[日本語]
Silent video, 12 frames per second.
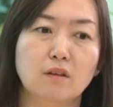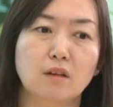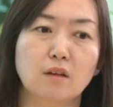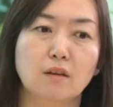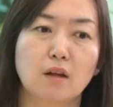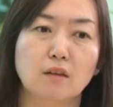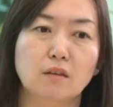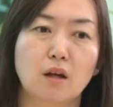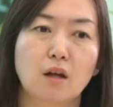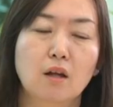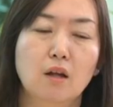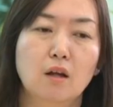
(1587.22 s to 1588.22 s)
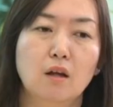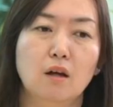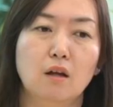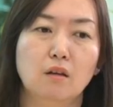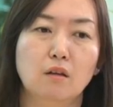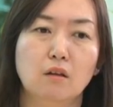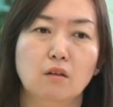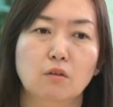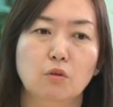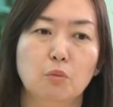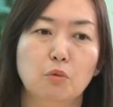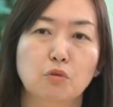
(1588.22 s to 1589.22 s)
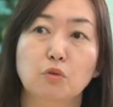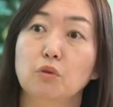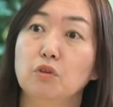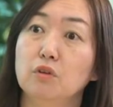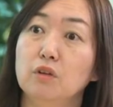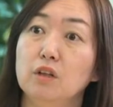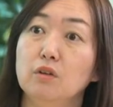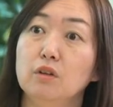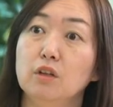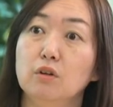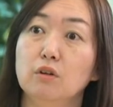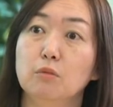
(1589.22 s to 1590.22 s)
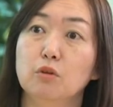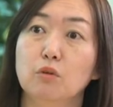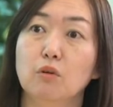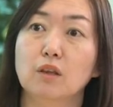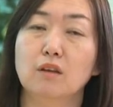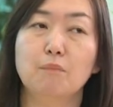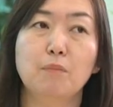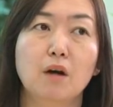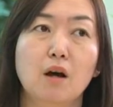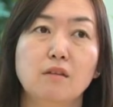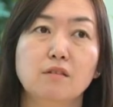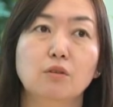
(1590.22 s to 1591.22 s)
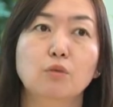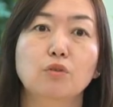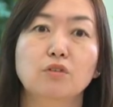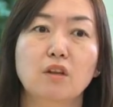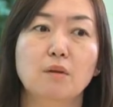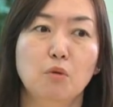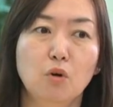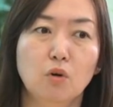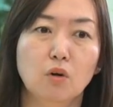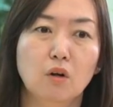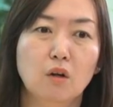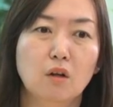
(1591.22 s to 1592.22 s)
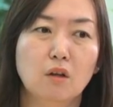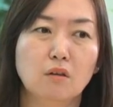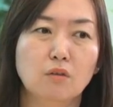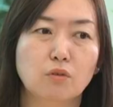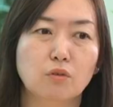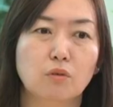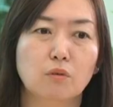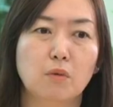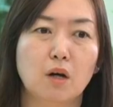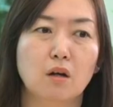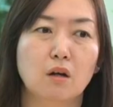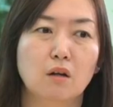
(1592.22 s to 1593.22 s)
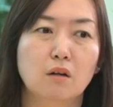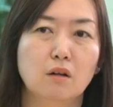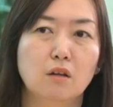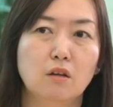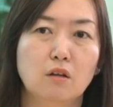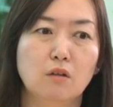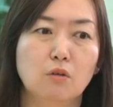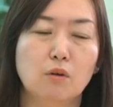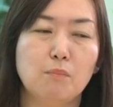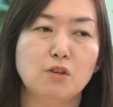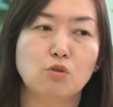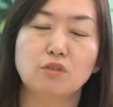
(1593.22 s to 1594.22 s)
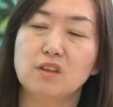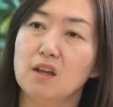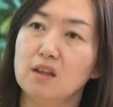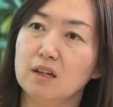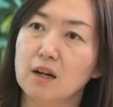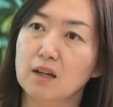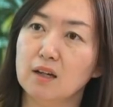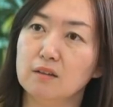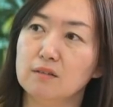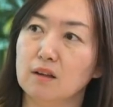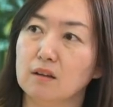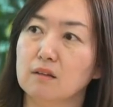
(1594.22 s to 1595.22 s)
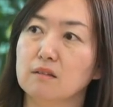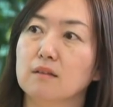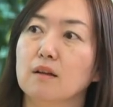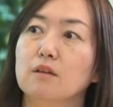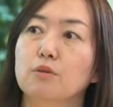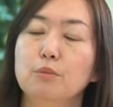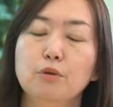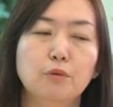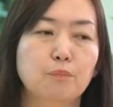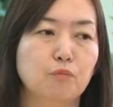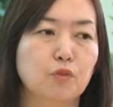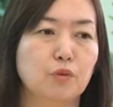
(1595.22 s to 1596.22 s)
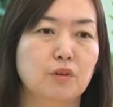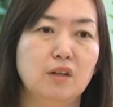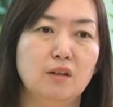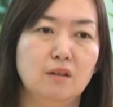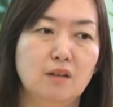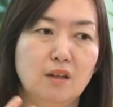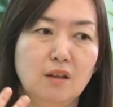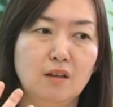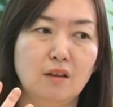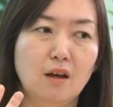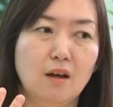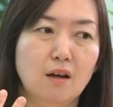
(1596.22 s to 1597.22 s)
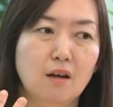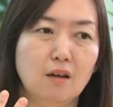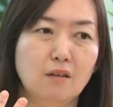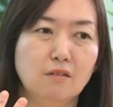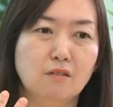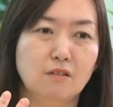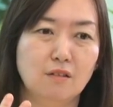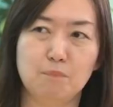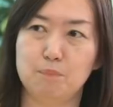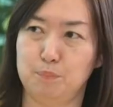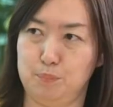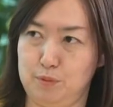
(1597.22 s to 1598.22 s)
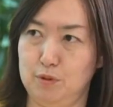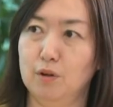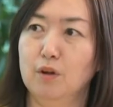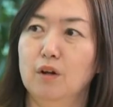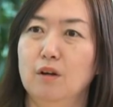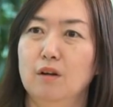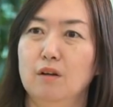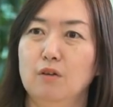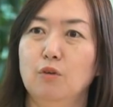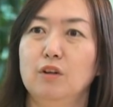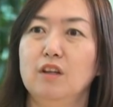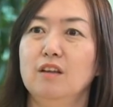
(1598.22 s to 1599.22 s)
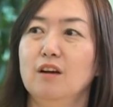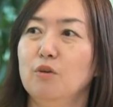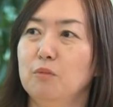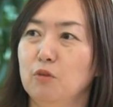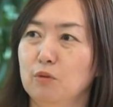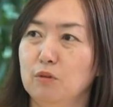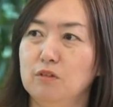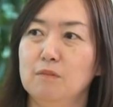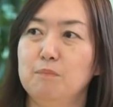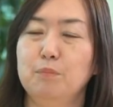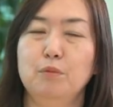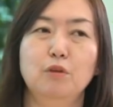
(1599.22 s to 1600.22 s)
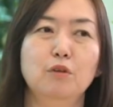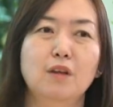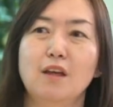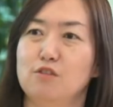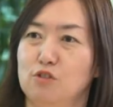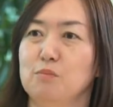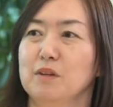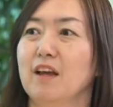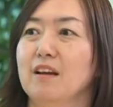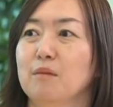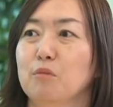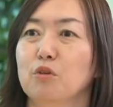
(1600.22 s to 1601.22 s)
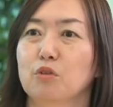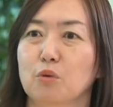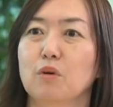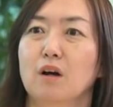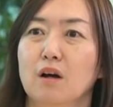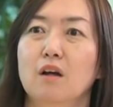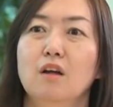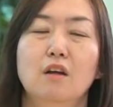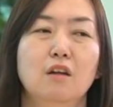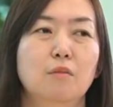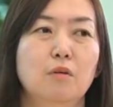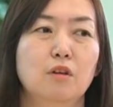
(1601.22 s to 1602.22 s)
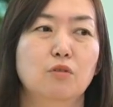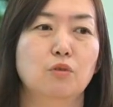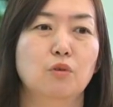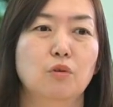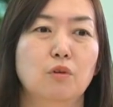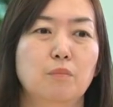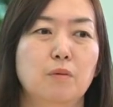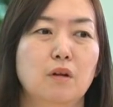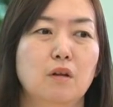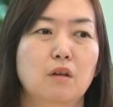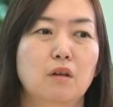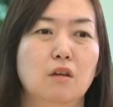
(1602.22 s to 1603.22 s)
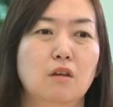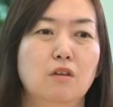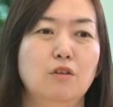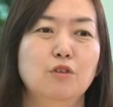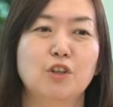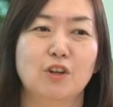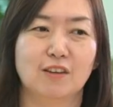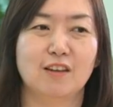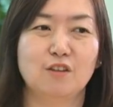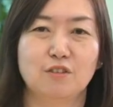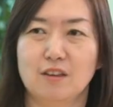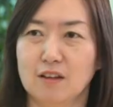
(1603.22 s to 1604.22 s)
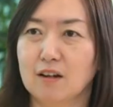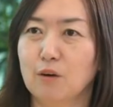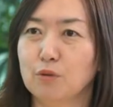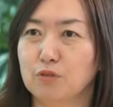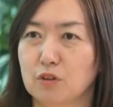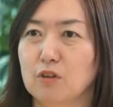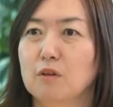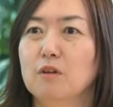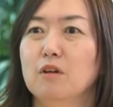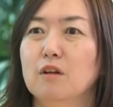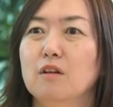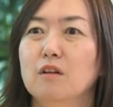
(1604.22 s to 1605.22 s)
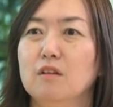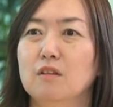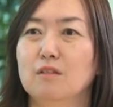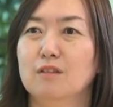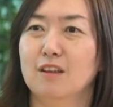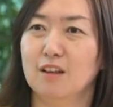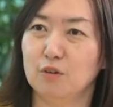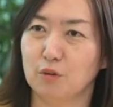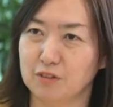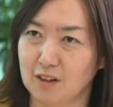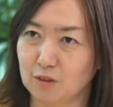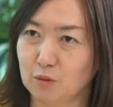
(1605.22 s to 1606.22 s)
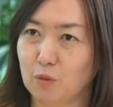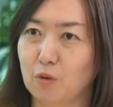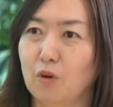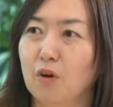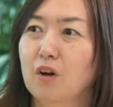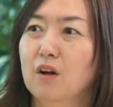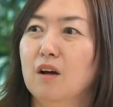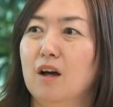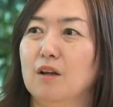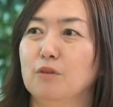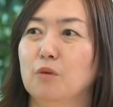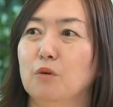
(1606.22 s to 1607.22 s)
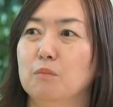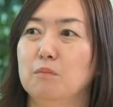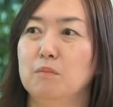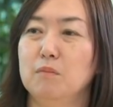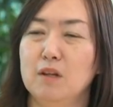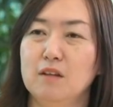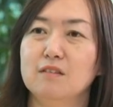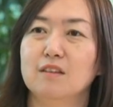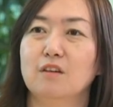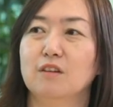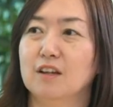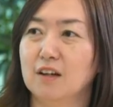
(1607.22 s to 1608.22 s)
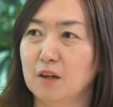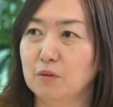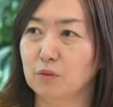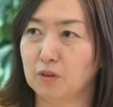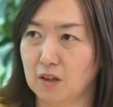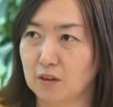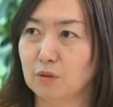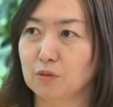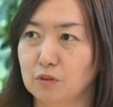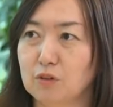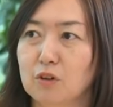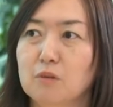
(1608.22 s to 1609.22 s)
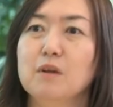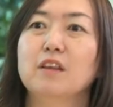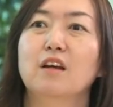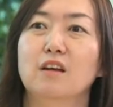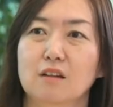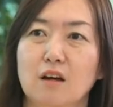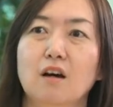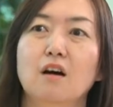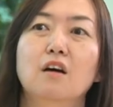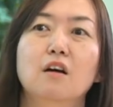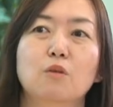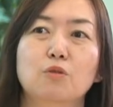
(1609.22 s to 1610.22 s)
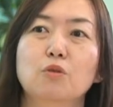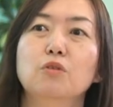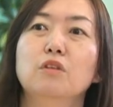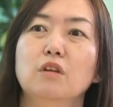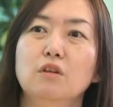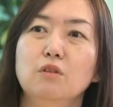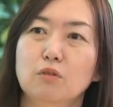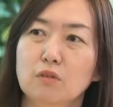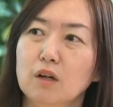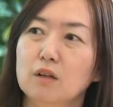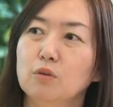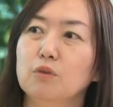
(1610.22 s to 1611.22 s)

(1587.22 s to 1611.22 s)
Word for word: いただいたのもそういう理由によるものはあってやっぱ会社としても。そのまあこれまあ女性に限らずなんですけれどもそのリーダーシップ要リーダーシップ研修みたいなものとか、はい、まあそのやっぱ勇気を与える背中を押す、スキルをちゃんとこうあの身につける機会を提供するみたいなことっていうのはどん